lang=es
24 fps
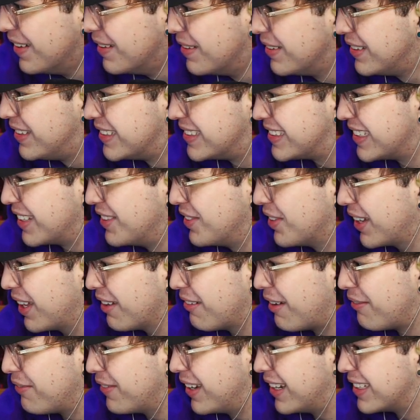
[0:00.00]
Diciendo que
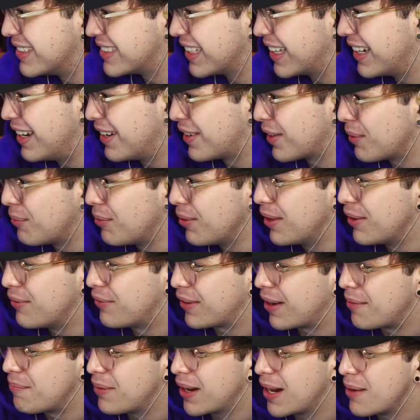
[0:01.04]
va a financiar el robo de
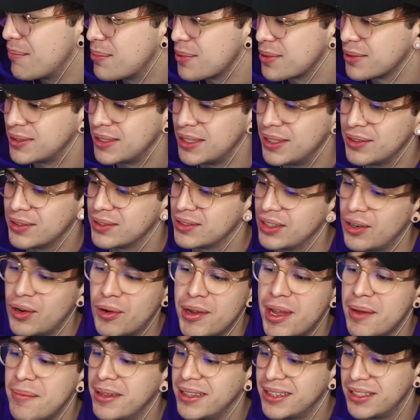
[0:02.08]
Fran para porcinos.
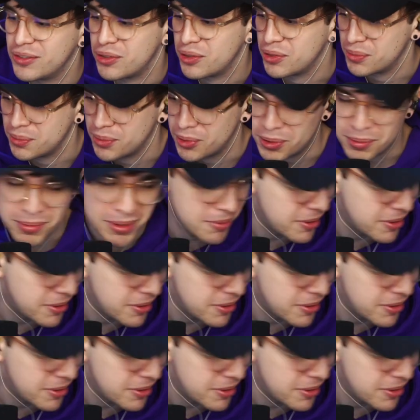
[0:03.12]
Obviamente eso es broma,